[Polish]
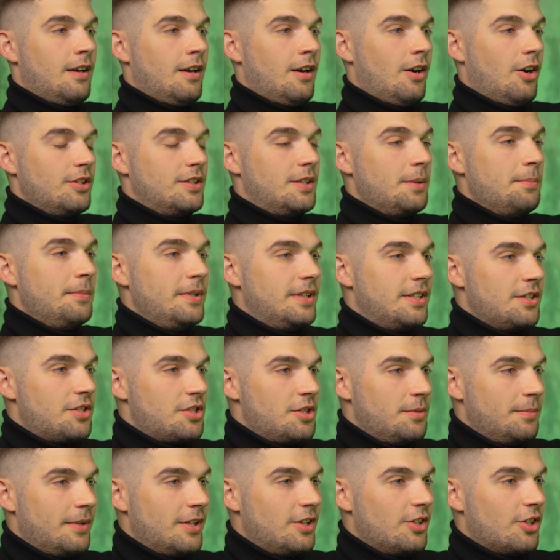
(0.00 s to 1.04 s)
O tym
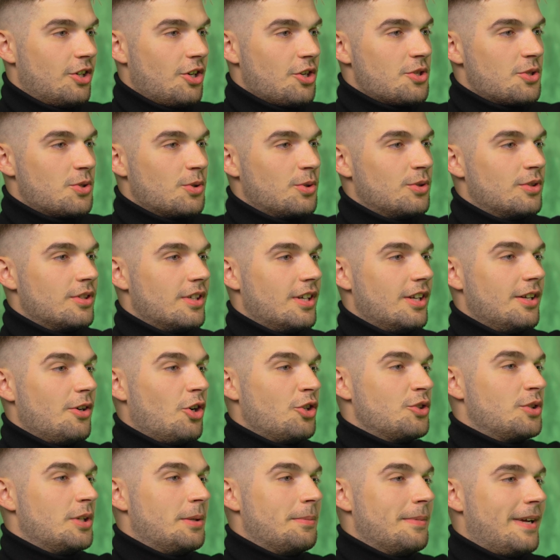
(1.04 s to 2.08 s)
mitycznym jednorożcu, który, o
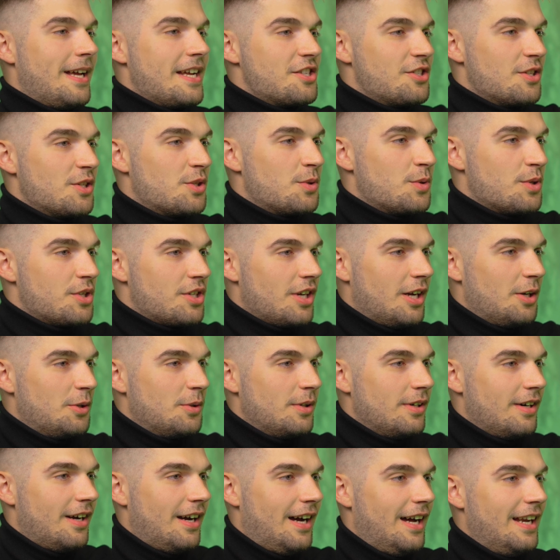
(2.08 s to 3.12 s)
którym każdy słyszał,
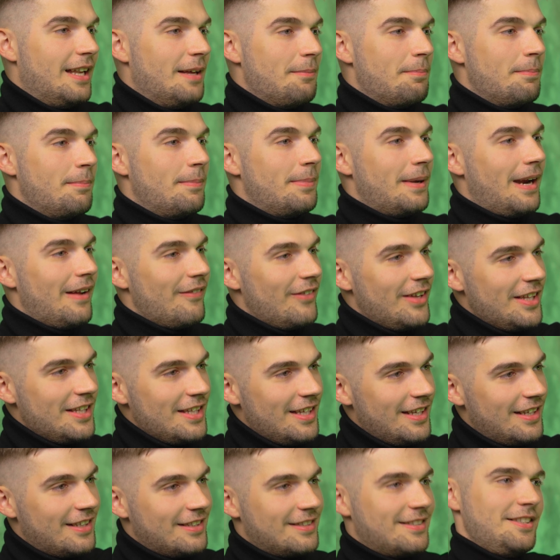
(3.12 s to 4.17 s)
ale prawie
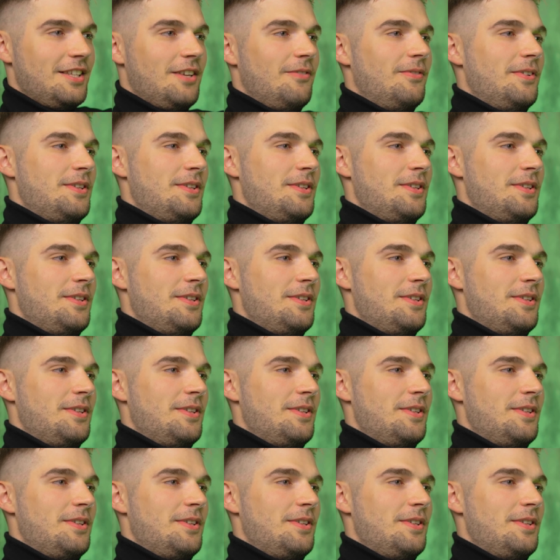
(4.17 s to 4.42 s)
nikt nie